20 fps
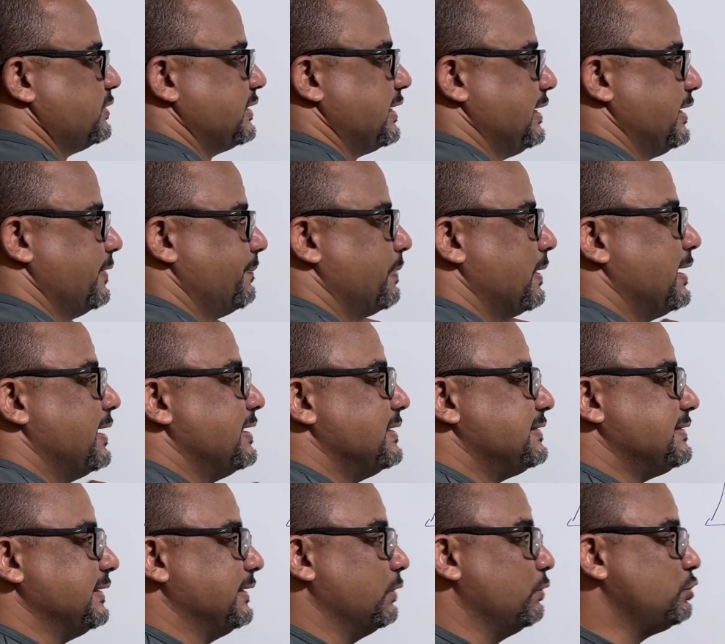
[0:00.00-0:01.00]
ali.
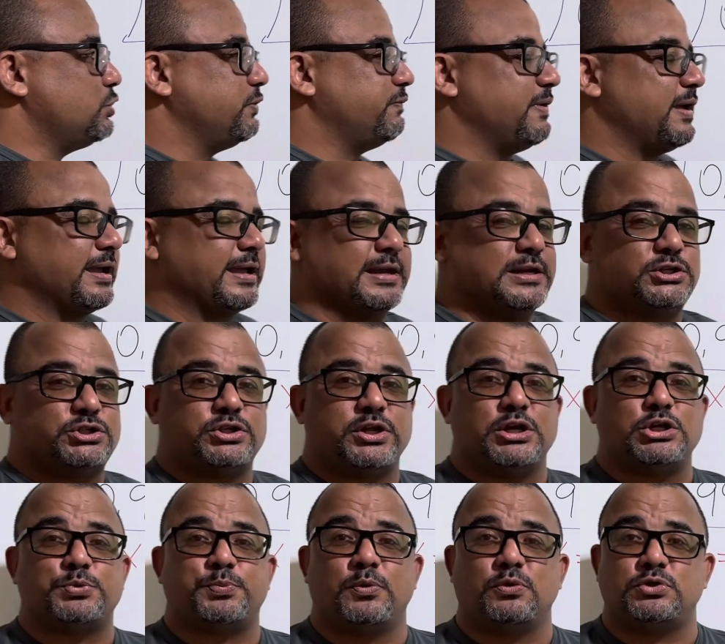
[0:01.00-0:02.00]
Se não tiver aqueles
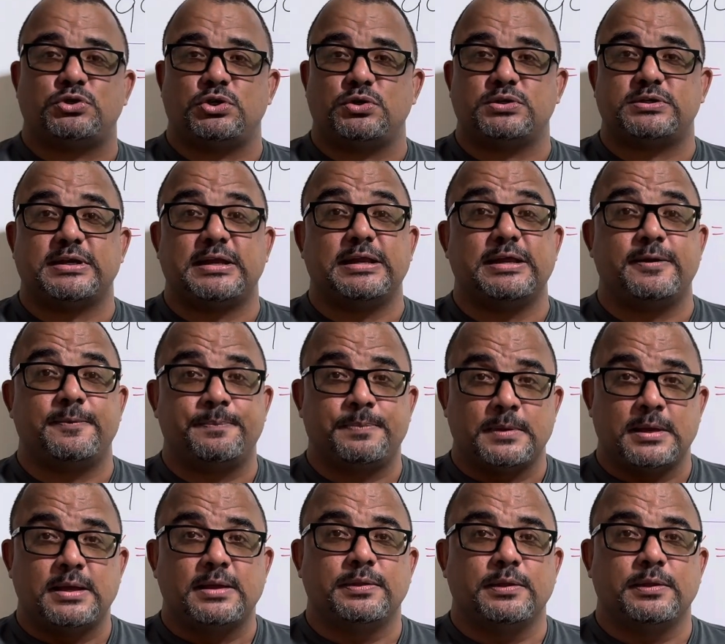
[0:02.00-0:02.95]
três pontinhos ali,